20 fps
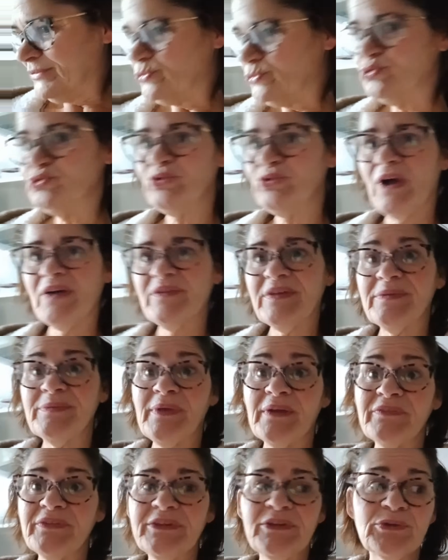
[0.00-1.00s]
Toujours avec
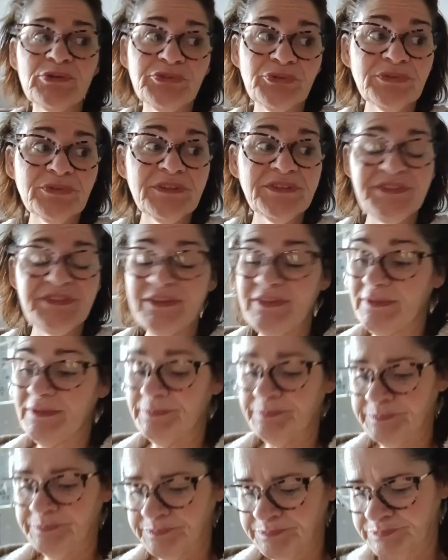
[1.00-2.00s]
bienveillance, on essaye. Hein.
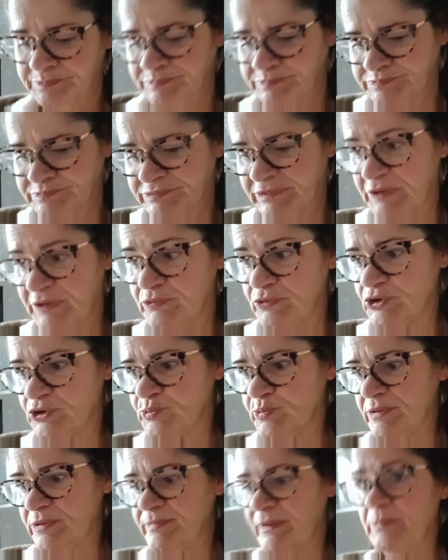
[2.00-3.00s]
Des fois,
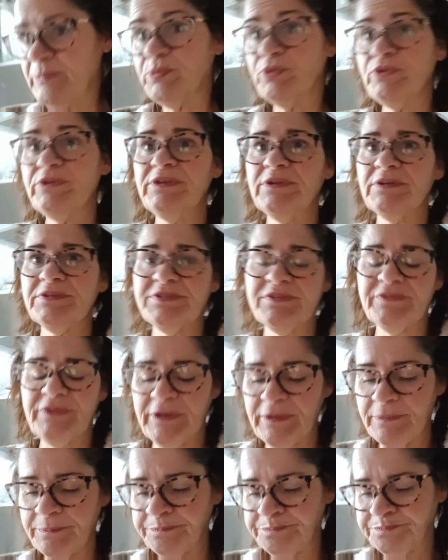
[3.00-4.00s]
je peux être mal poli, c'est
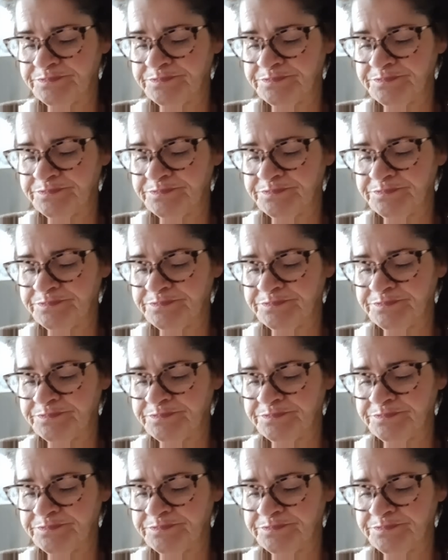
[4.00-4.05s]
vrai.